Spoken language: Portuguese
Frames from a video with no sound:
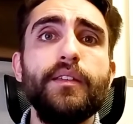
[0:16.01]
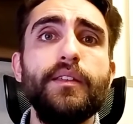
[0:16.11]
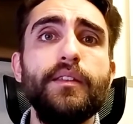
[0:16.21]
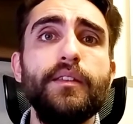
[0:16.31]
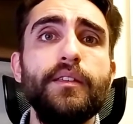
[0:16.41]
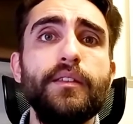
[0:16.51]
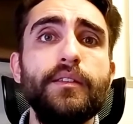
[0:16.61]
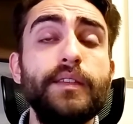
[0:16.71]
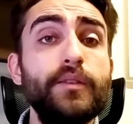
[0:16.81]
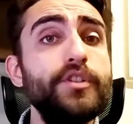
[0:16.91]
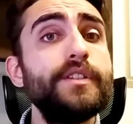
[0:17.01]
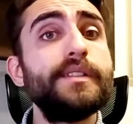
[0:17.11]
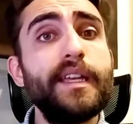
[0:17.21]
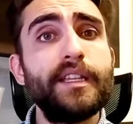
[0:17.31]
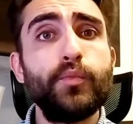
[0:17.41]
e estão
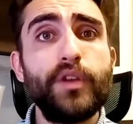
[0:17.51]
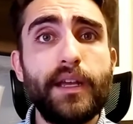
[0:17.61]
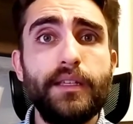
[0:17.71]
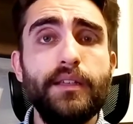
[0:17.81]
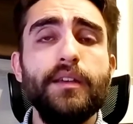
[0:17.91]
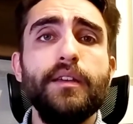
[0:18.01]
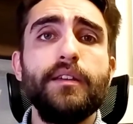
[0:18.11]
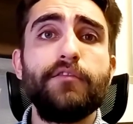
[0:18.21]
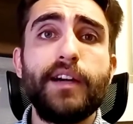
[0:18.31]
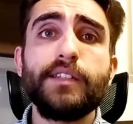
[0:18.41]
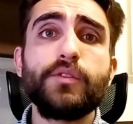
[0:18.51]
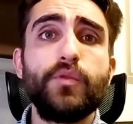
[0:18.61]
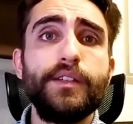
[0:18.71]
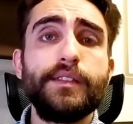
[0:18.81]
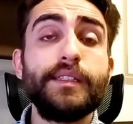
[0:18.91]
dizendo por aí várias
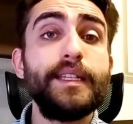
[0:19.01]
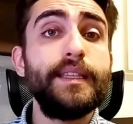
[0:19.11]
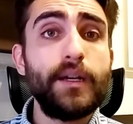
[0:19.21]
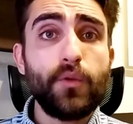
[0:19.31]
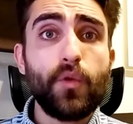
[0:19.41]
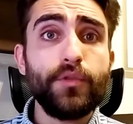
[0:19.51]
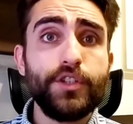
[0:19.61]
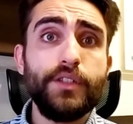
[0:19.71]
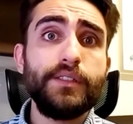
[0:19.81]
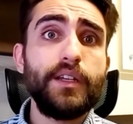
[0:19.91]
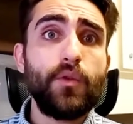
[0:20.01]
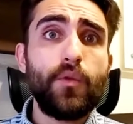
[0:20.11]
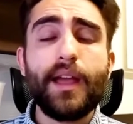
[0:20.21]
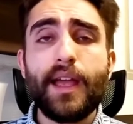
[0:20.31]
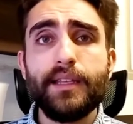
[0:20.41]
coisas que não condizem
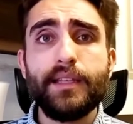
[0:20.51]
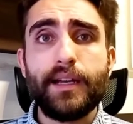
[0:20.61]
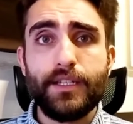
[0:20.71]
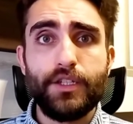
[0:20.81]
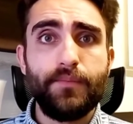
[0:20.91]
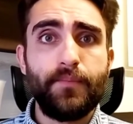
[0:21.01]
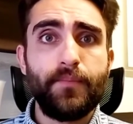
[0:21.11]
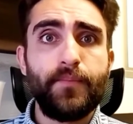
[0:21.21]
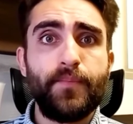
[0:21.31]
com a realidade.